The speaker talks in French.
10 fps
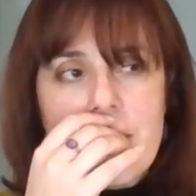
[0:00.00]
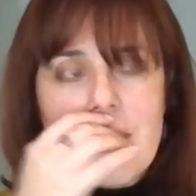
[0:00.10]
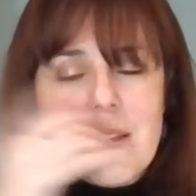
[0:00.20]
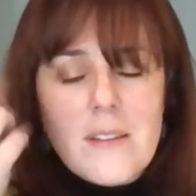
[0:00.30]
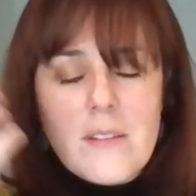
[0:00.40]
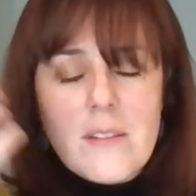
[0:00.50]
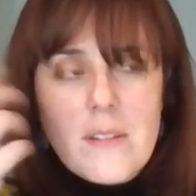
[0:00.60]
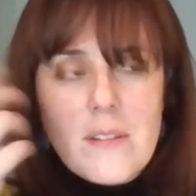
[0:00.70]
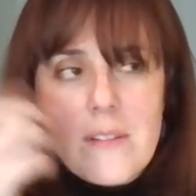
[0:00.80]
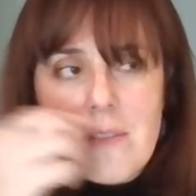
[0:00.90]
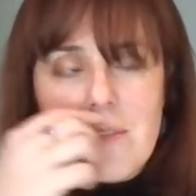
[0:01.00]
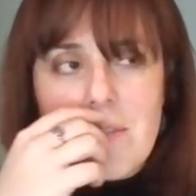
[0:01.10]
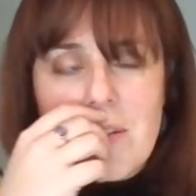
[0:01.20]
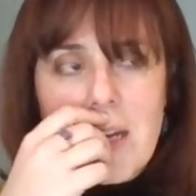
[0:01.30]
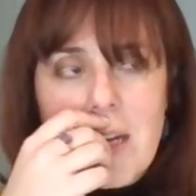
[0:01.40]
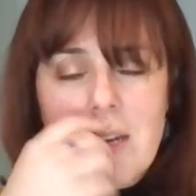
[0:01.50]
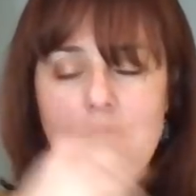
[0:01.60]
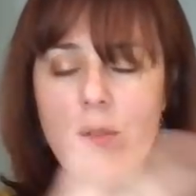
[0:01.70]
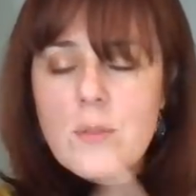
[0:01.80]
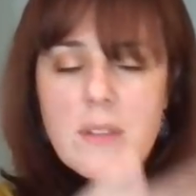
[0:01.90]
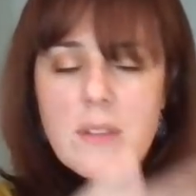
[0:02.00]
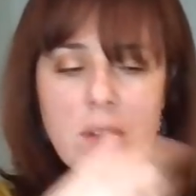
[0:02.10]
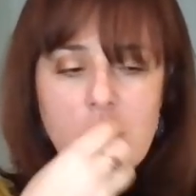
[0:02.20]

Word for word: et voilà, suite à une